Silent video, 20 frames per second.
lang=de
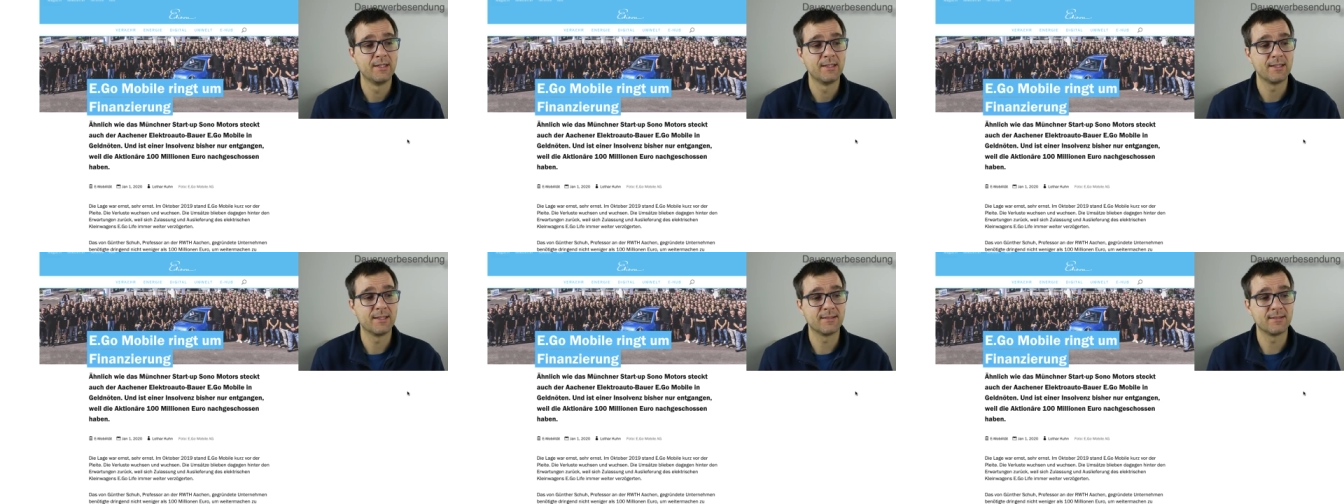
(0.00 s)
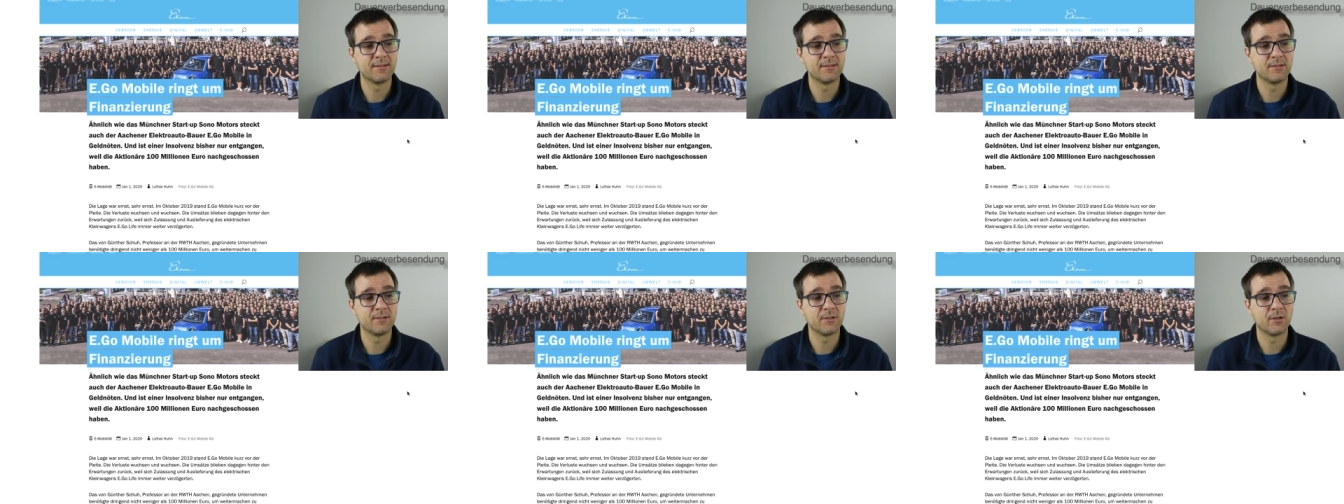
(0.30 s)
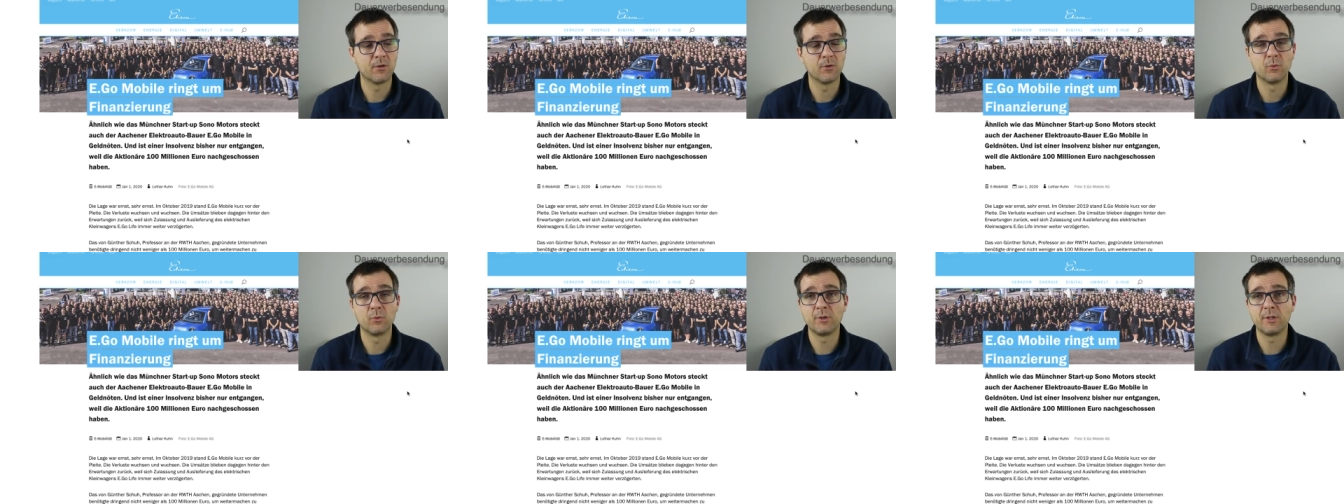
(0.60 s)
Das sind
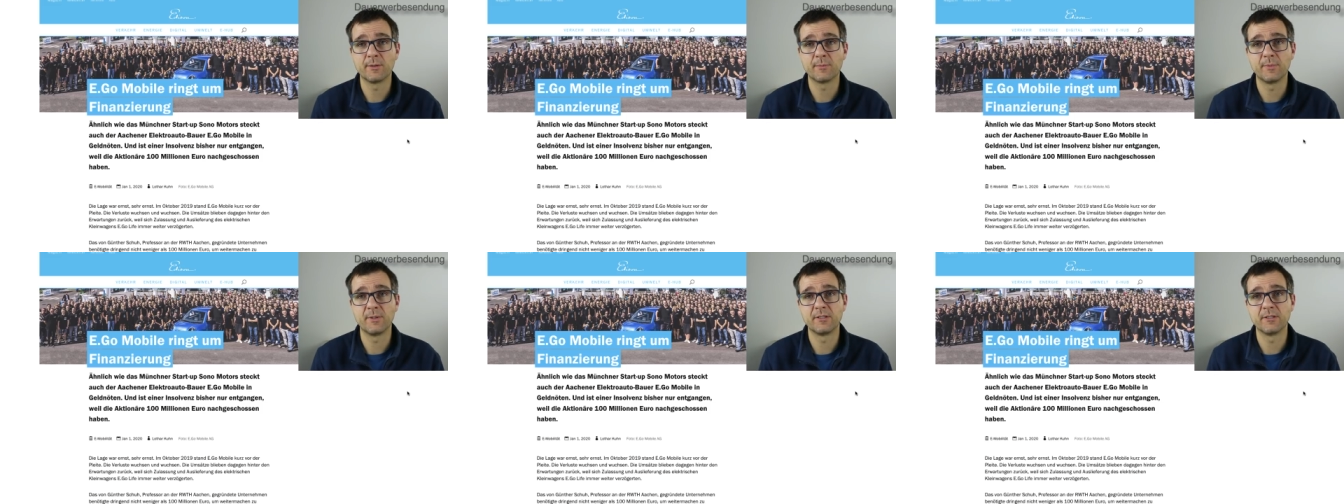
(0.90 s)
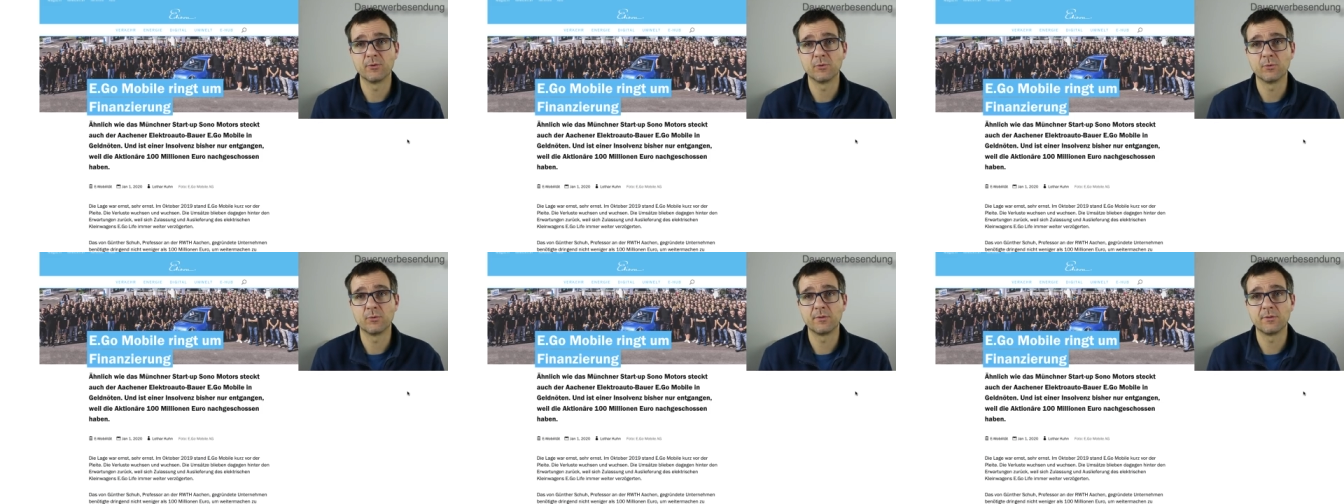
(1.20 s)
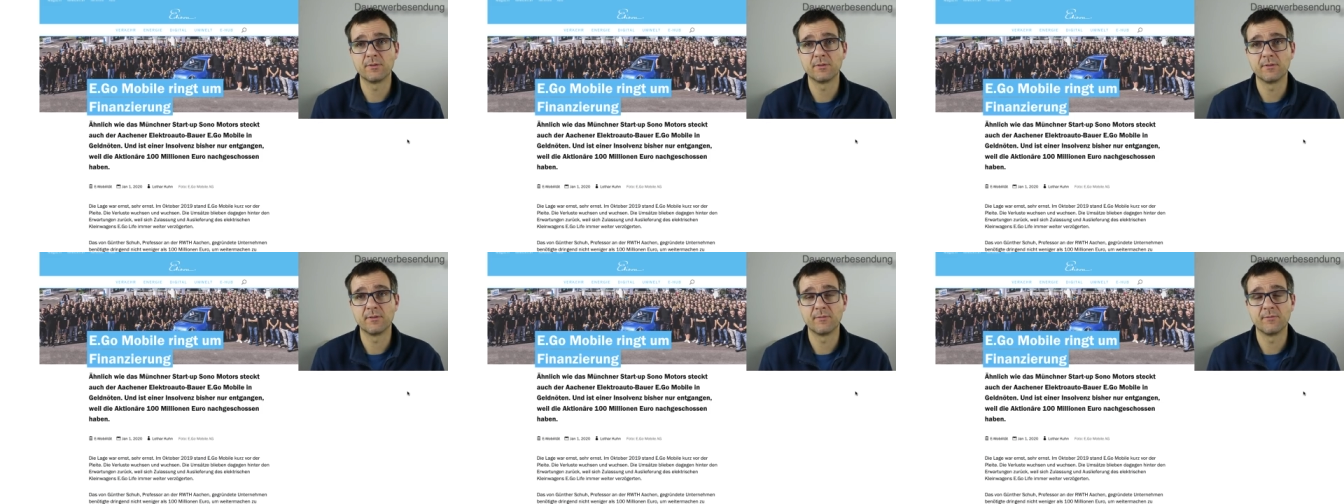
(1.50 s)
100
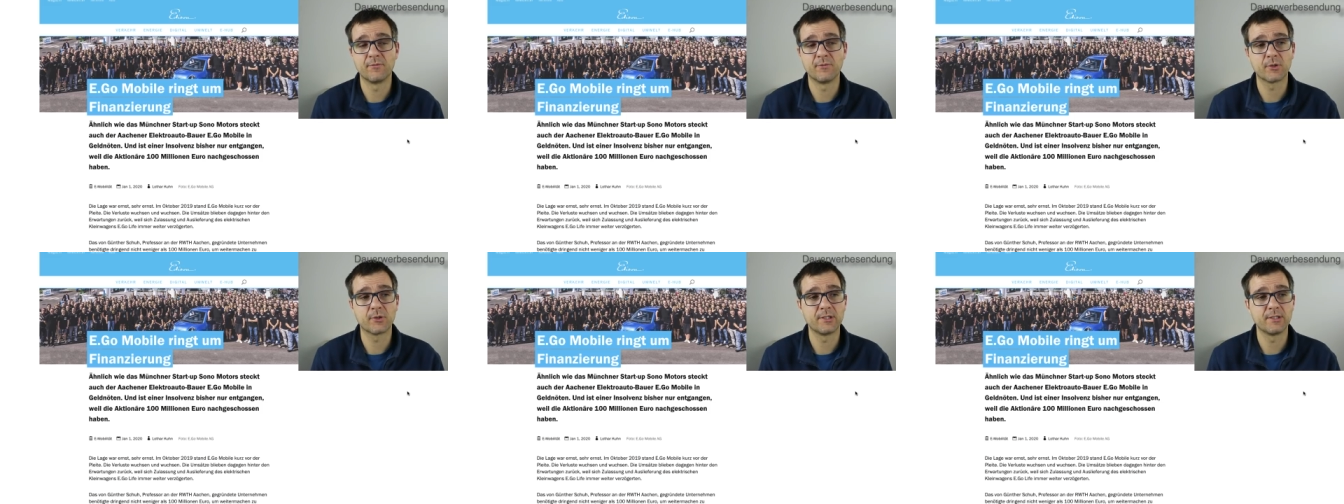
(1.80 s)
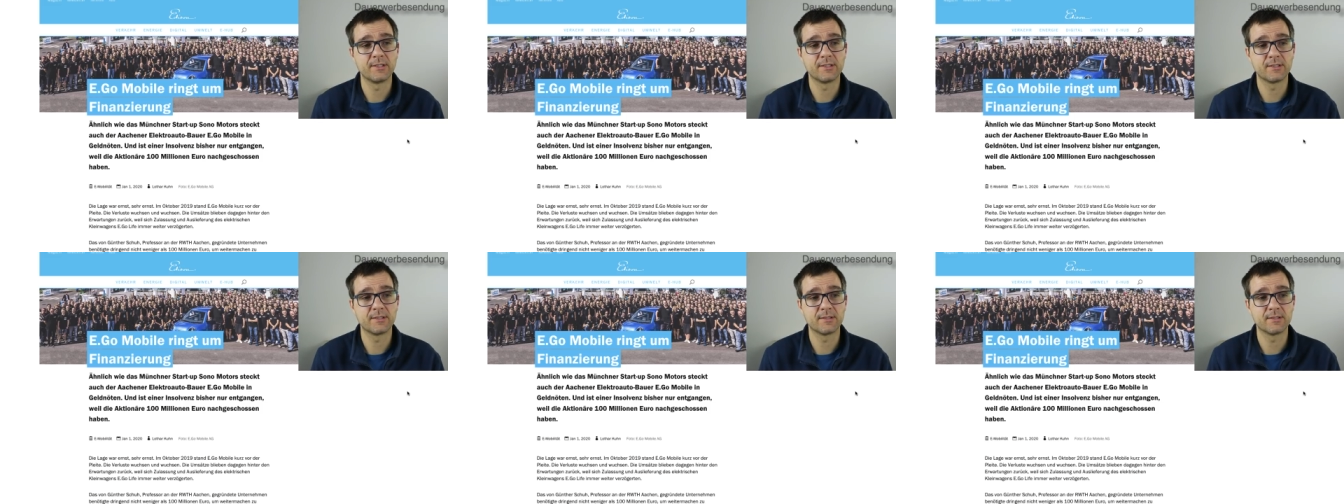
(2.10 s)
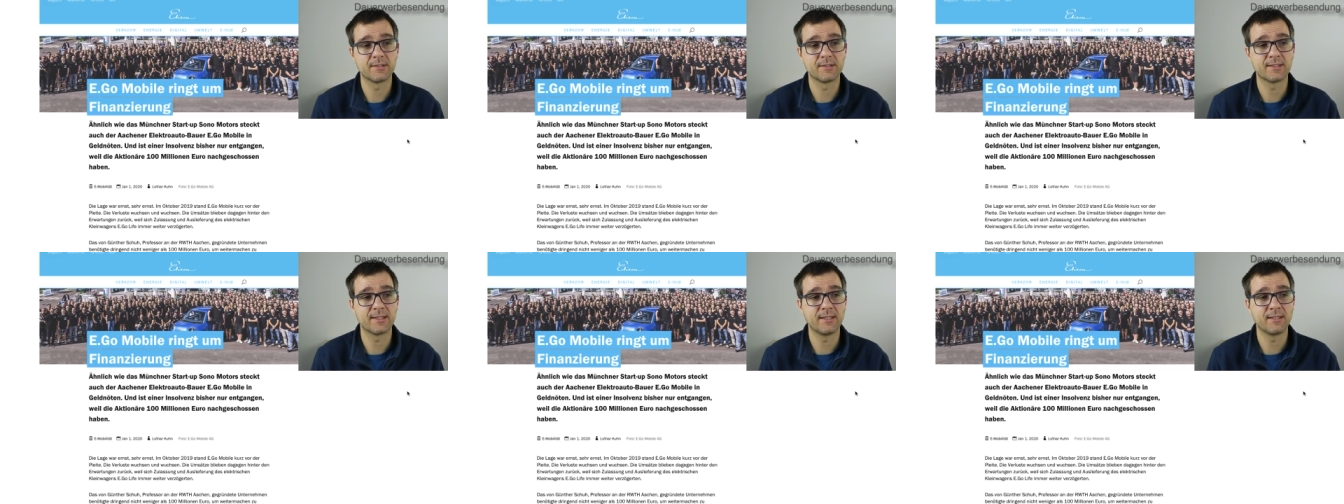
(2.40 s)
Millionen
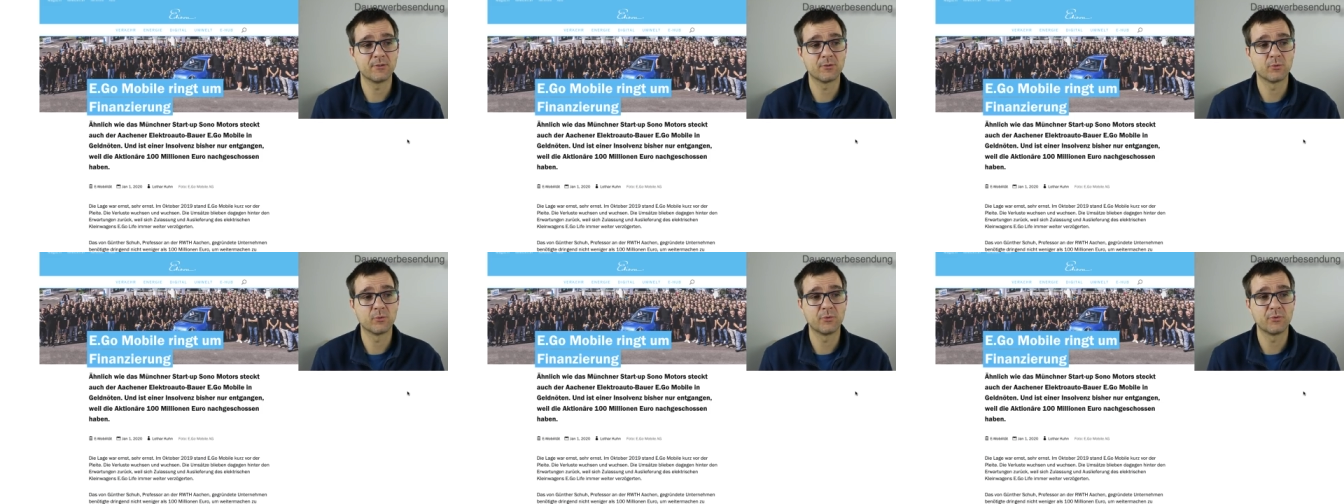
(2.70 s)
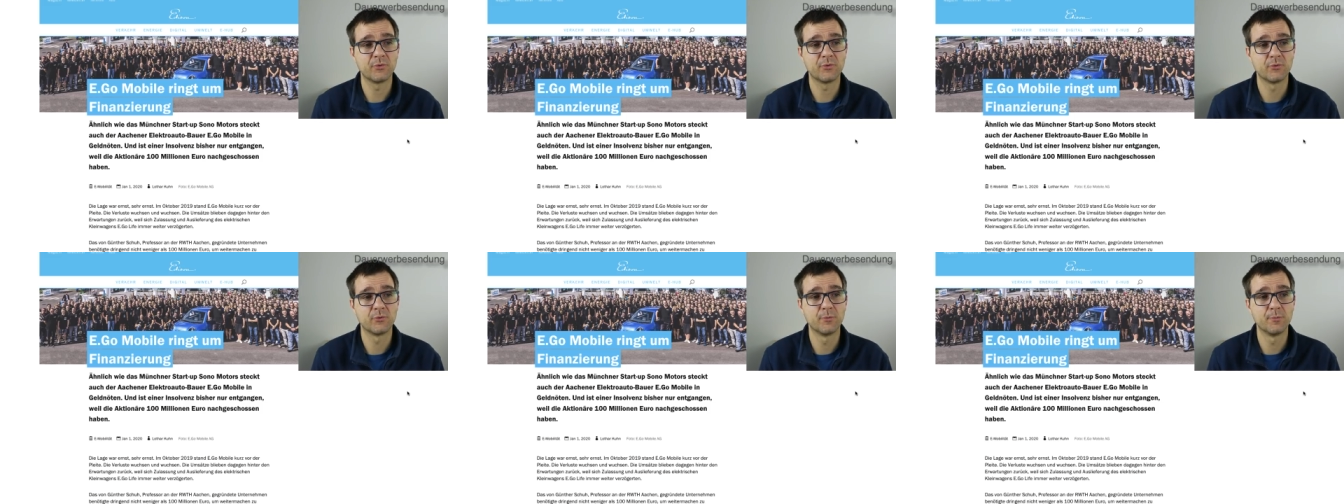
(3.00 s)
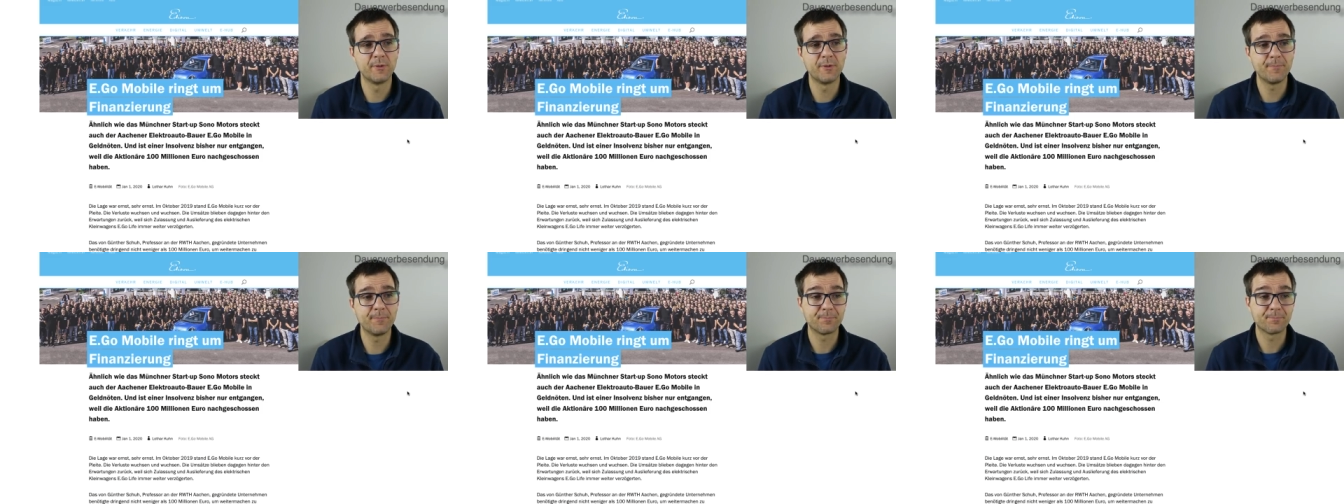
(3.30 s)
wirklich keine große
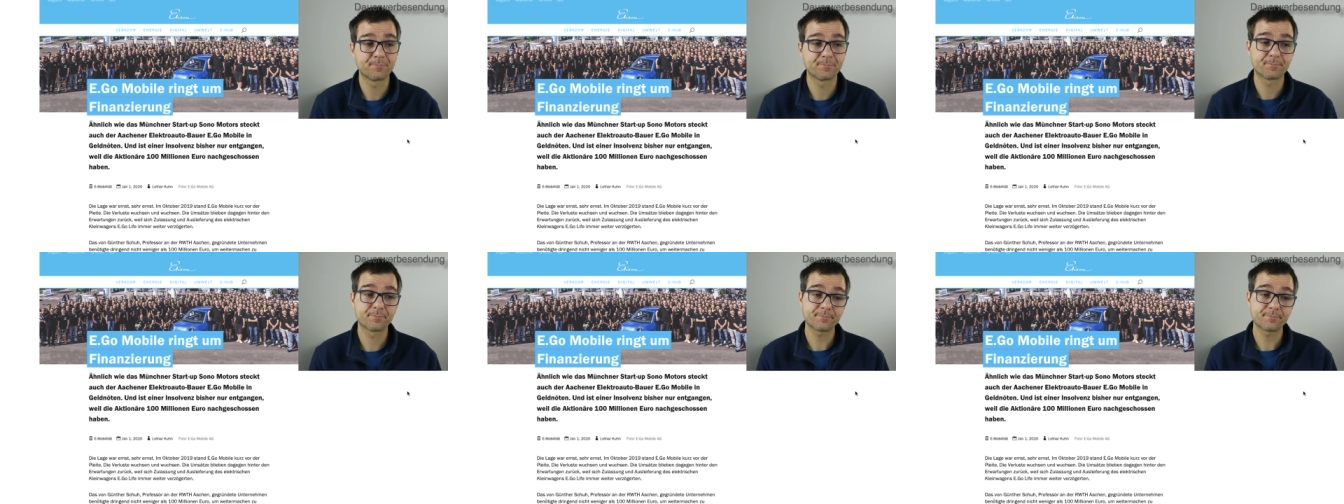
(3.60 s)
Summe.